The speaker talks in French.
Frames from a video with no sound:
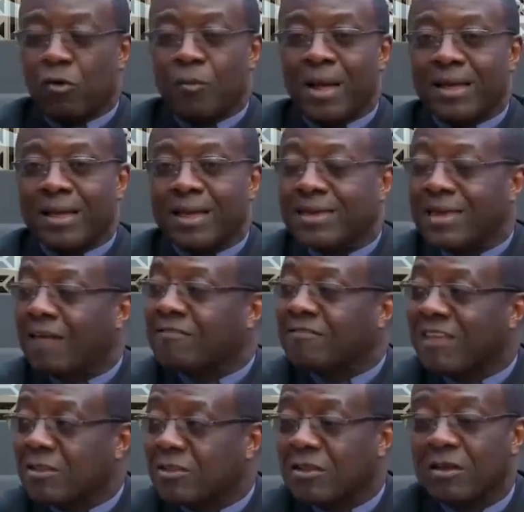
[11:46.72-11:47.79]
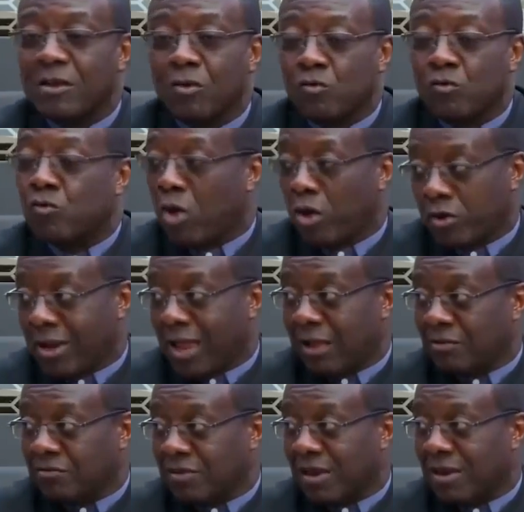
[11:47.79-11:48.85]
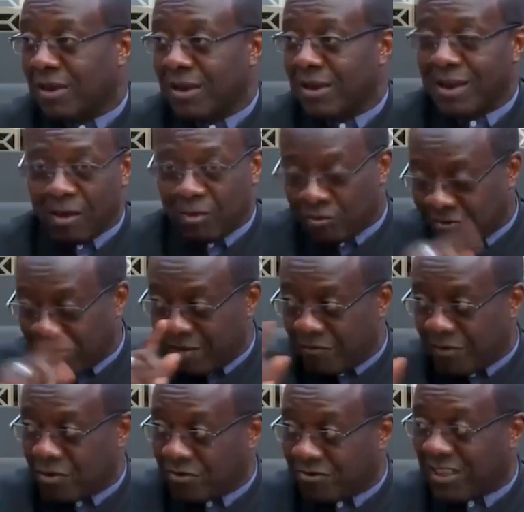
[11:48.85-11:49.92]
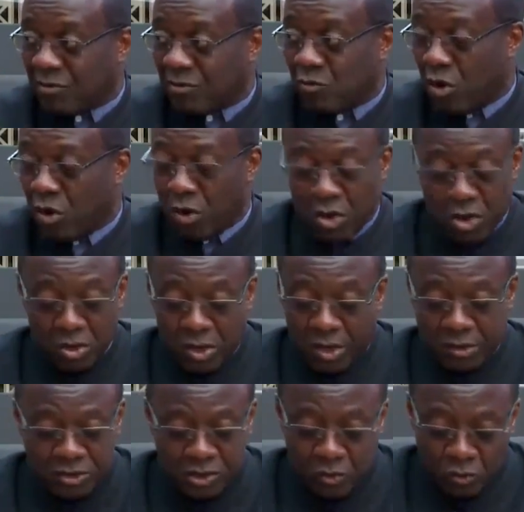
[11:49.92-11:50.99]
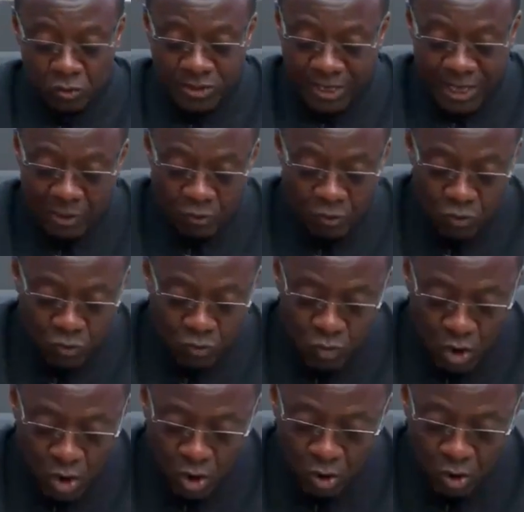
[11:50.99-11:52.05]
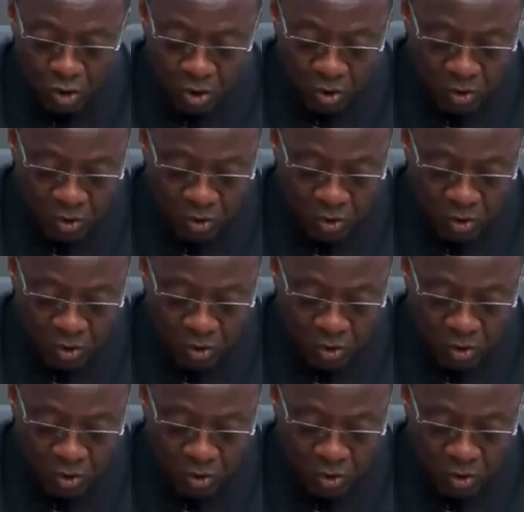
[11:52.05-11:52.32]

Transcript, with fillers: Vous remarquerez qu'il y a sept couleurs de l'arc-en-ciel. L'arc-en-ciel est fait de sept couleurs. Hein, j'ai noté quelques couleurs,